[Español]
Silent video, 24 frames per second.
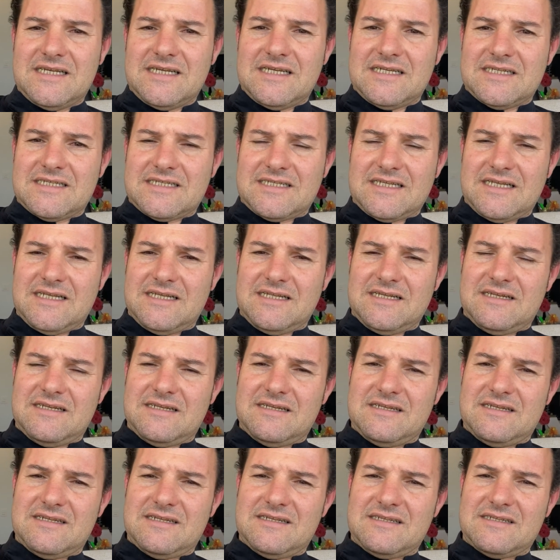
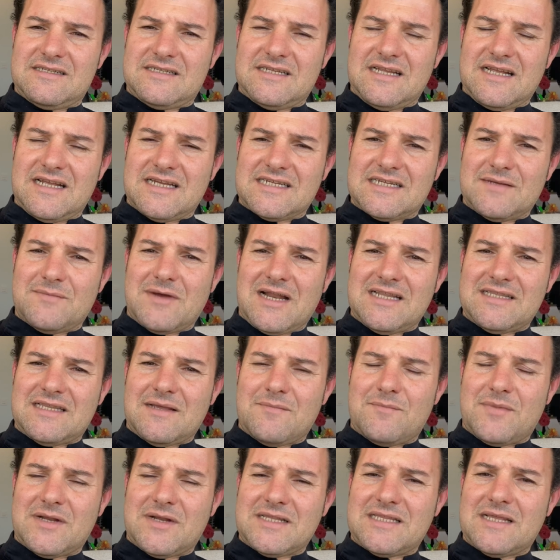sin, que se
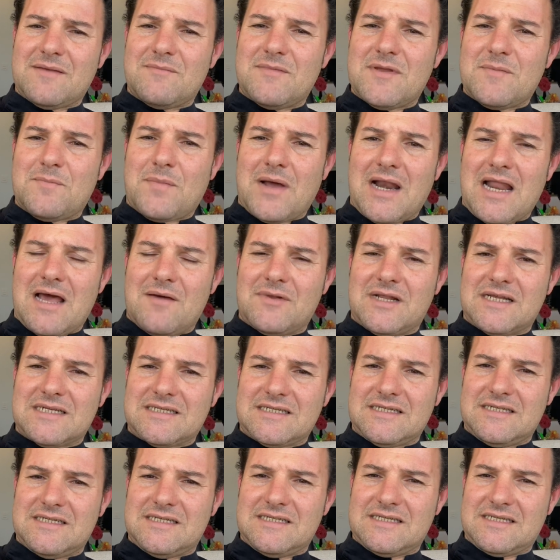malinterpreten mis
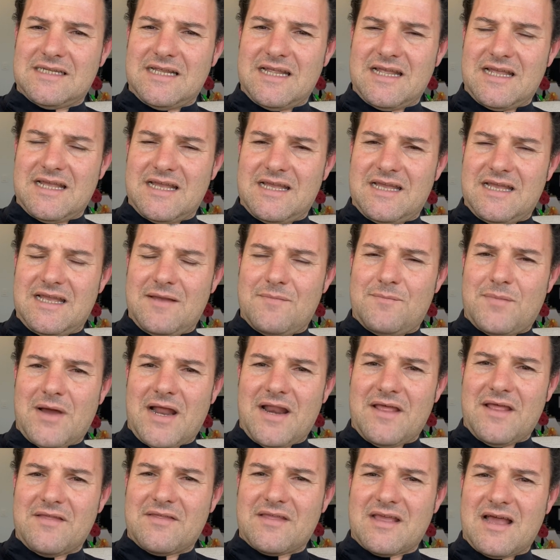palabras y sin que
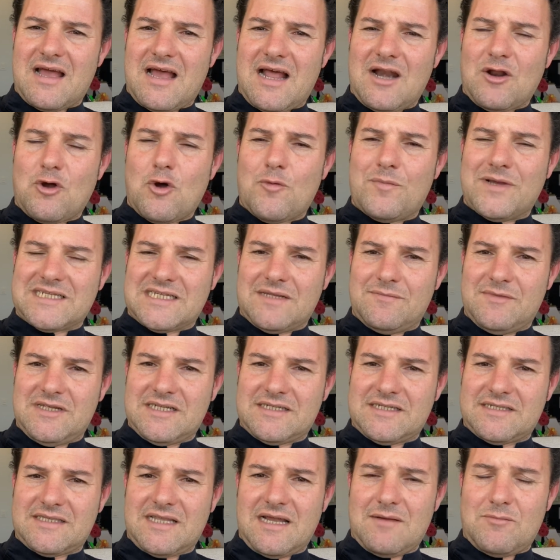parezca algo
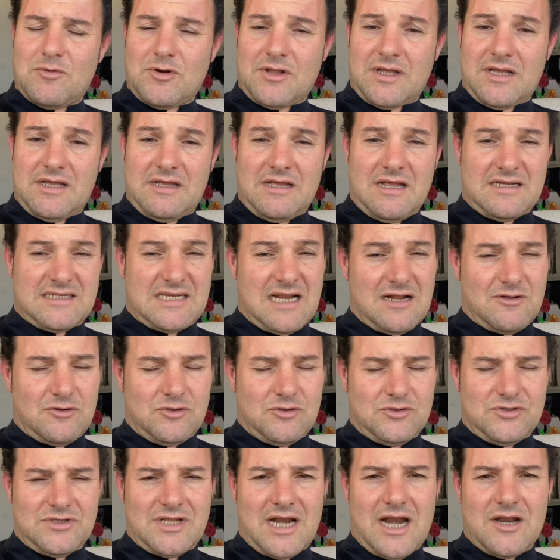pesimista, porque es al
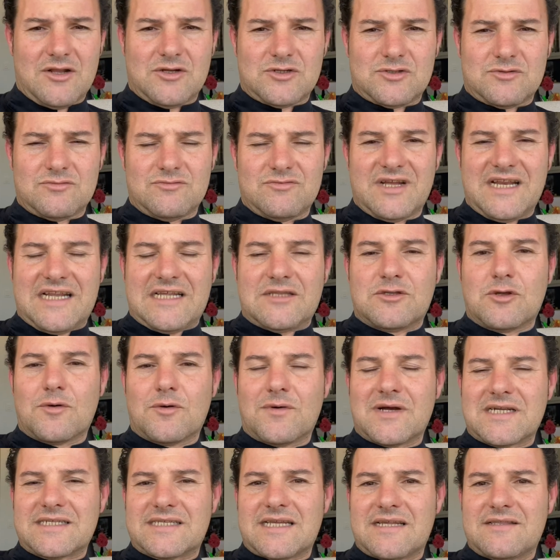contrario, es un grito
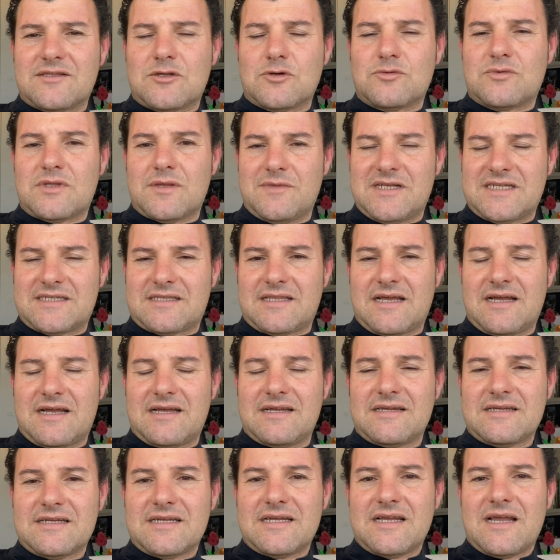bastante
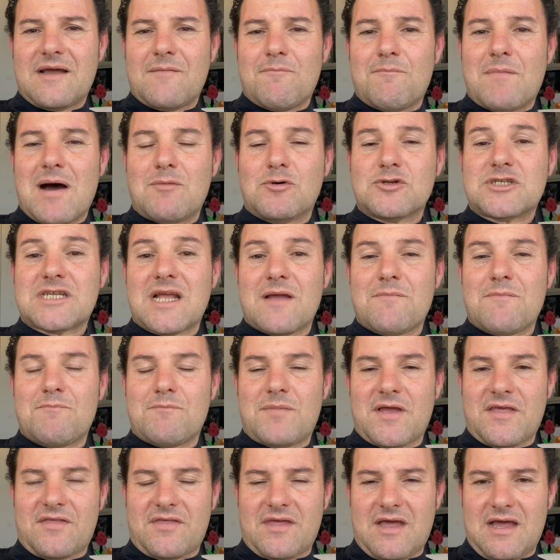optimista. Vamos a
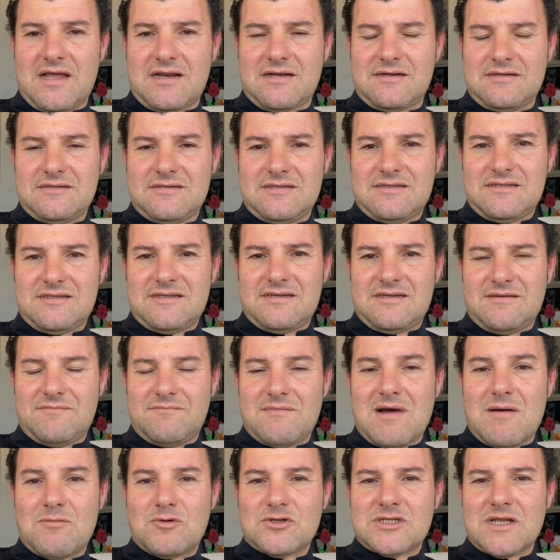empezar,
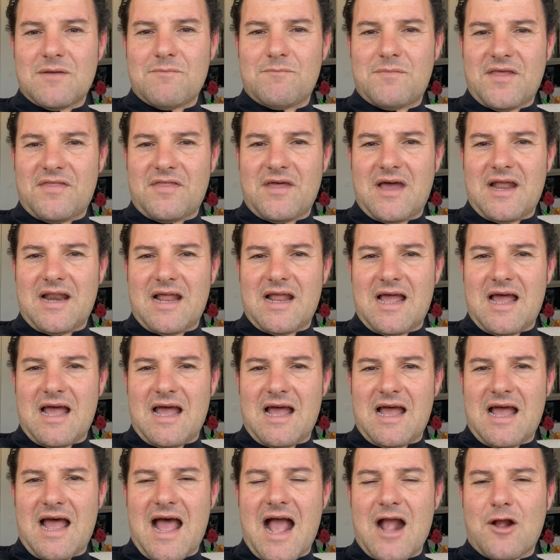vamos a empezar
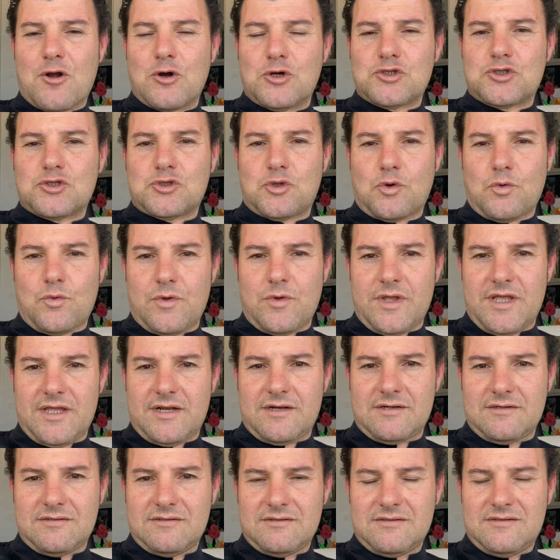a,
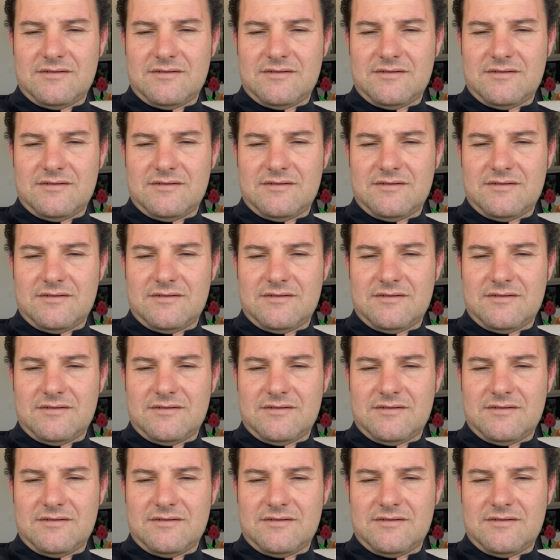construir